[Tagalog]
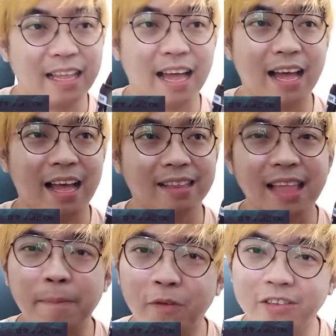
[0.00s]
Uh,
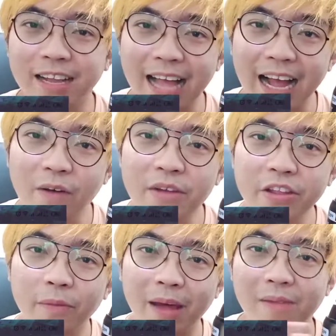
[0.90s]
tapos, ang gagawin
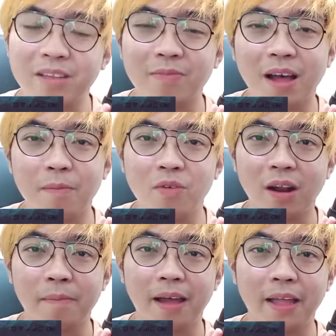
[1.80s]
nyo para mas
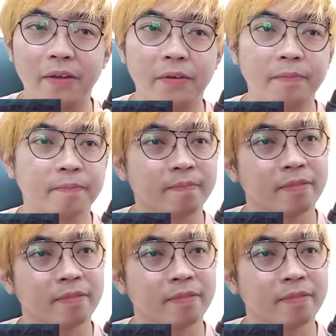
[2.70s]
makamura pa kayo,